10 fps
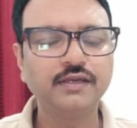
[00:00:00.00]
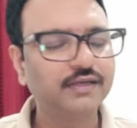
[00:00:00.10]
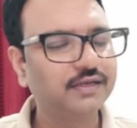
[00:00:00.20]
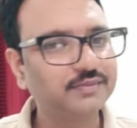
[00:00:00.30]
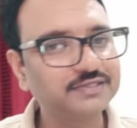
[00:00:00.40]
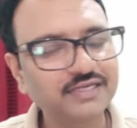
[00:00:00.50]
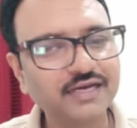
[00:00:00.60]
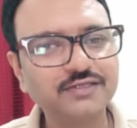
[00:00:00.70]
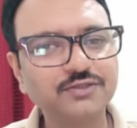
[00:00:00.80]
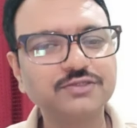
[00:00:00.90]

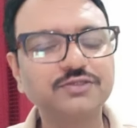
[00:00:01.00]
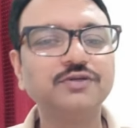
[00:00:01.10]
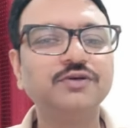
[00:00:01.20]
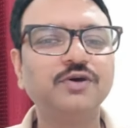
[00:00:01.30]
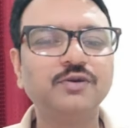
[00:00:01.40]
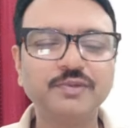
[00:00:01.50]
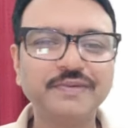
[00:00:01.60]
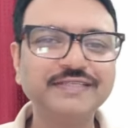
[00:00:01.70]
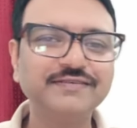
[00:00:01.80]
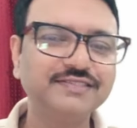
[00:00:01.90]
नमस्कार दोस्तों
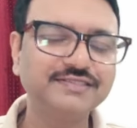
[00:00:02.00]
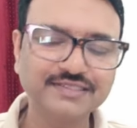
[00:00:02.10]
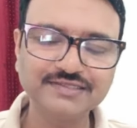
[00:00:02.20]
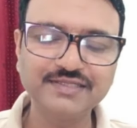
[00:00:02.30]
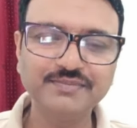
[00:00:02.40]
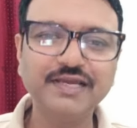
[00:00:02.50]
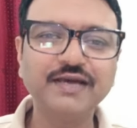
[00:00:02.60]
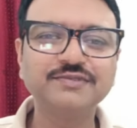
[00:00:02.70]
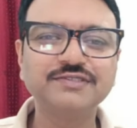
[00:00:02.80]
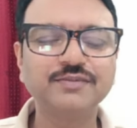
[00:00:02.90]
होम्योपैथी विद सचिन में आप
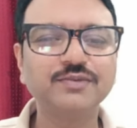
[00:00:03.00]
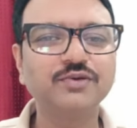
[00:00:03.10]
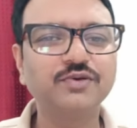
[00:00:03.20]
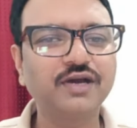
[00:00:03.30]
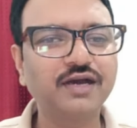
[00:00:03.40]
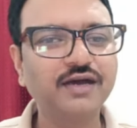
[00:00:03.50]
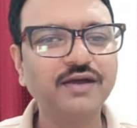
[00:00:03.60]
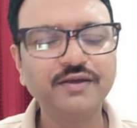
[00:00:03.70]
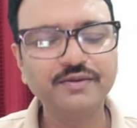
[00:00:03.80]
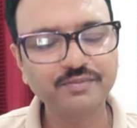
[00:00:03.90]
सब लोगों का
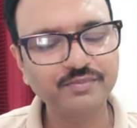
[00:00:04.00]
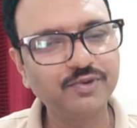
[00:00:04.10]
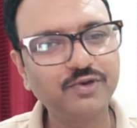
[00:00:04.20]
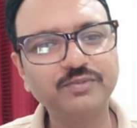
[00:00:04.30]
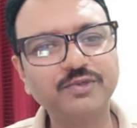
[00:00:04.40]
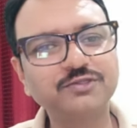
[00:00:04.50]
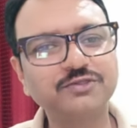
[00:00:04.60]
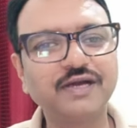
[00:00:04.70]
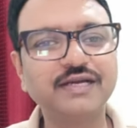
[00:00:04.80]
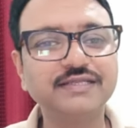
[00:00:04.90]
बहुत बहुत
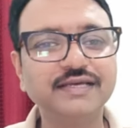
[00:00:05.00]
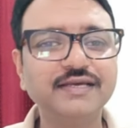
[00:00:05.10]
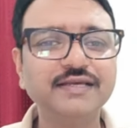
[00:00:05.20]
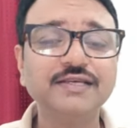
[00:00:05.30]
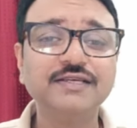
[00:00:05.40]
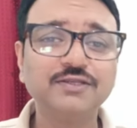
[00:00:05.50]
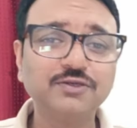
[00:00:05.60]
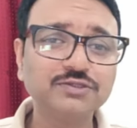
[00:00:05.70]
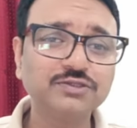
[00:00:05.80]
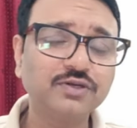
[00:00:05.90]
स्वागत है
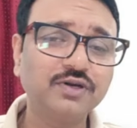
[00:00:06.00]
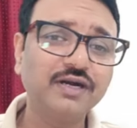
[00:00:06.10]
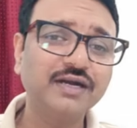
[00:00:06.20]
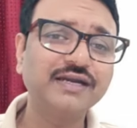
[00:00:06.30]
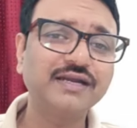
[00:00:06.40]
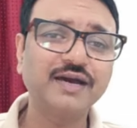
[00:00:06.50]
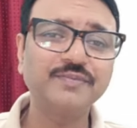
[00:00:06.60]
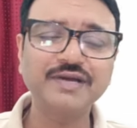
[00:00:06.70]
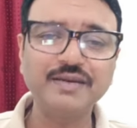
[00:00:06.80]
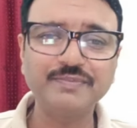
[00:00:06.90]
दोस्तों अगर
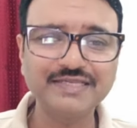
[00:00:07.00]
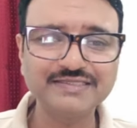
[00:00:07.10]
आपका पाचन